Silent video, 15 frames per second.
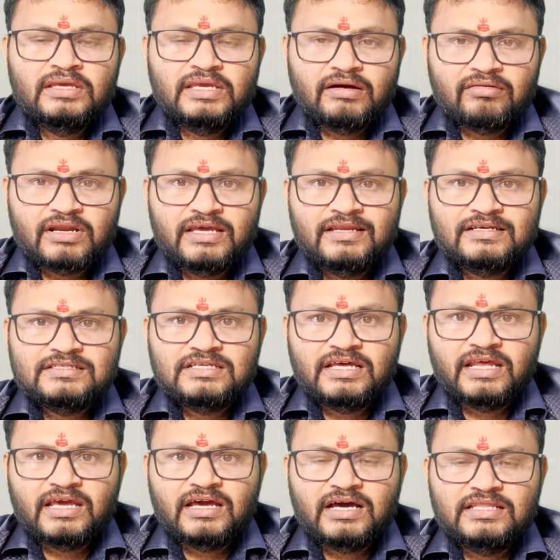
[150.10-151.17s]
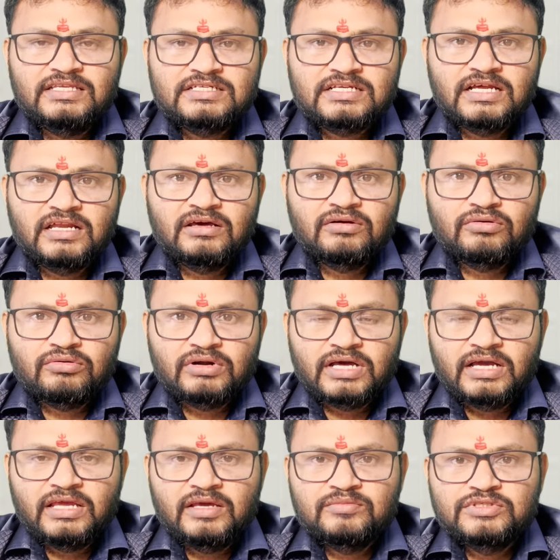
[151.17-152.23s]
ఎవరైనా సరే అధిష్టానం కూడా
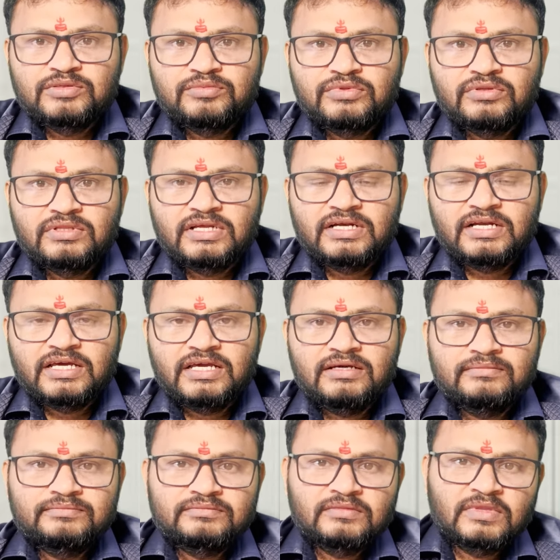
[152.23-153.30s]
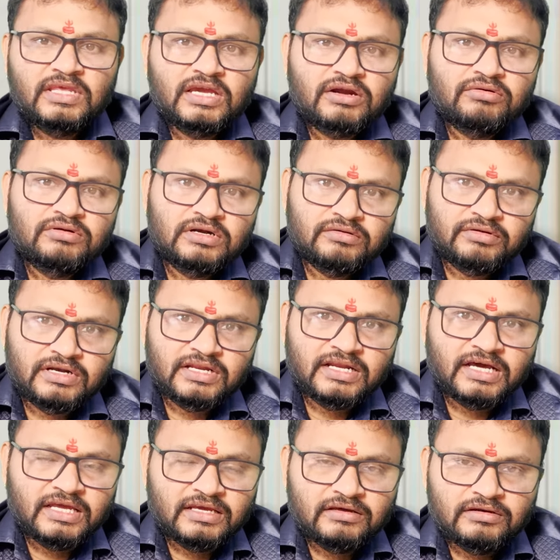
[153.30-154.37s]
ఏం చెప్తుందంటే ఇక్కడ ఉన్నటువంటి
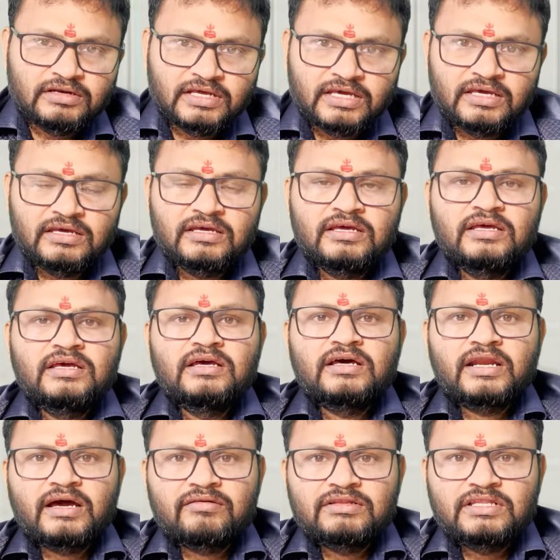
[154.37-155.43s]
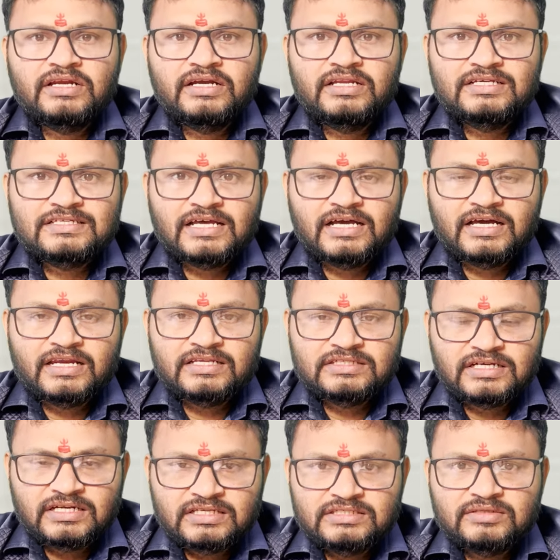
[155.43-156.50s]
నాయకులకి రేవంత్ రెడ్డికి
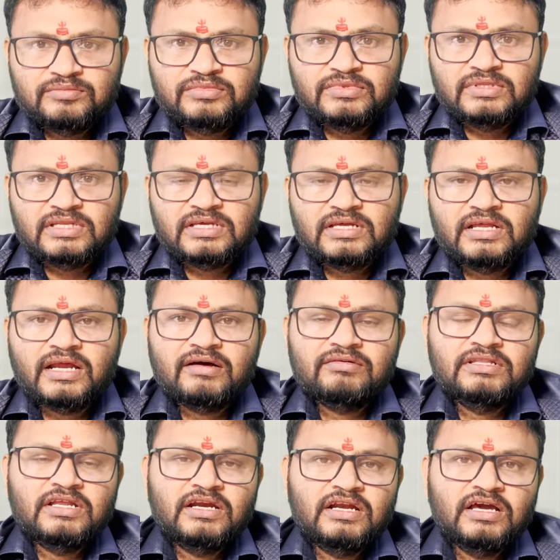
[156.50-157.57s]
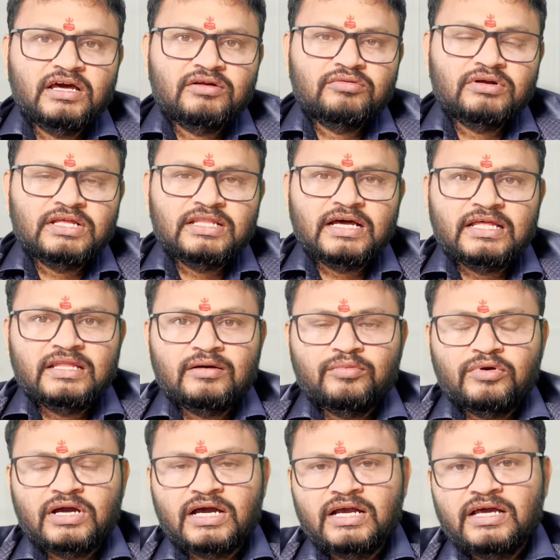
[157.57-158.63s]
సహకరించండి అని చెప్తుంది రేవంత్ రెడ్డి గారు కూడా దాదాపు
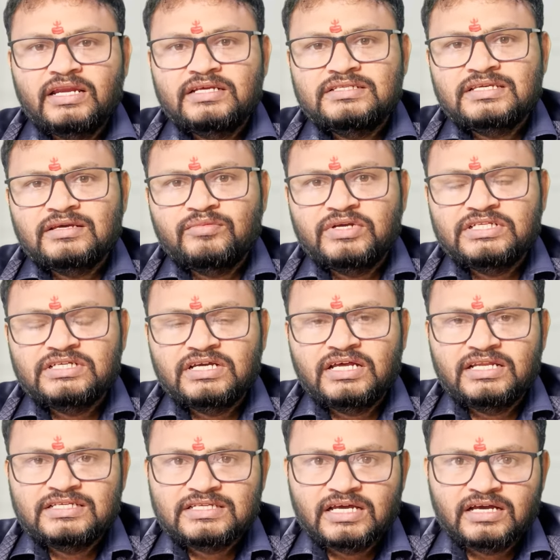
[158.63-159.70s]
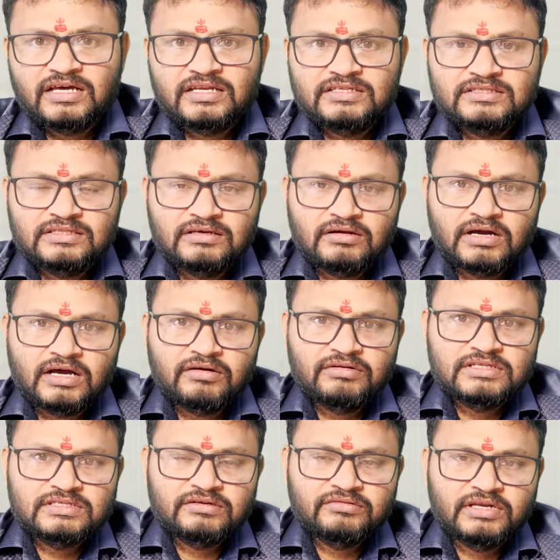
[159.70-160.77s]
కాంగ్రెస్కి మంచిగానే సహకరిస్తూ
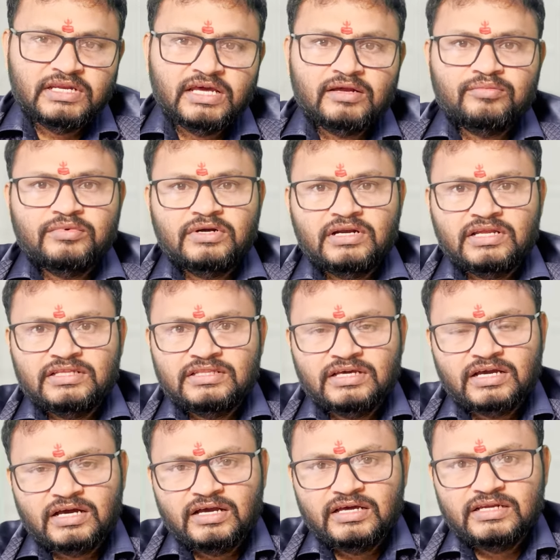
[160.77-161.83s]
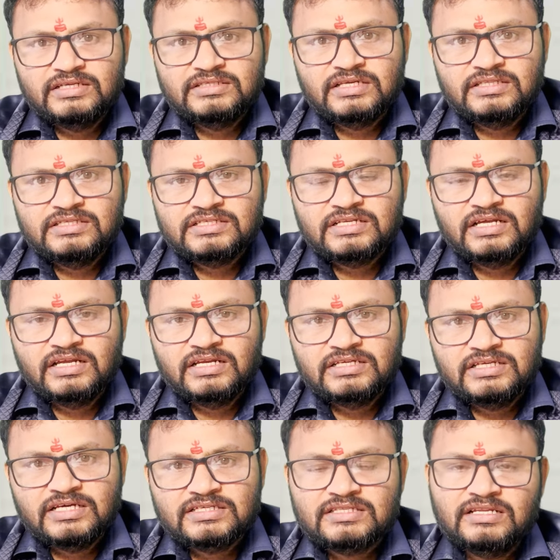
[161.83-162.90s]
కావలసినవన్నీ ఏర్పాట్లు అయితే కాంగ్రెస్
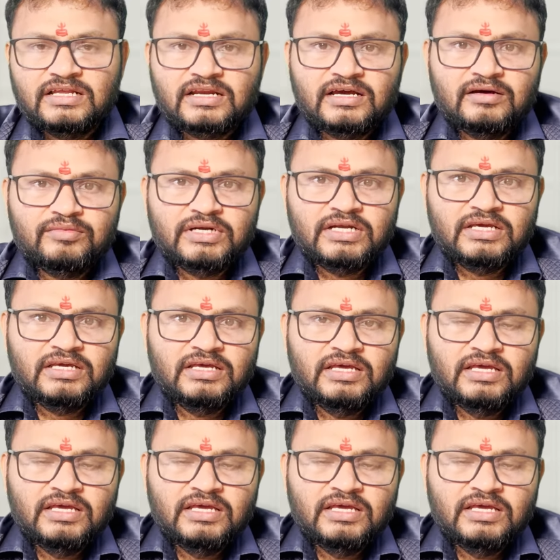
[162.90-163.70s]
అధిష్టానానికి చేస్తున్నారు కాబట్టి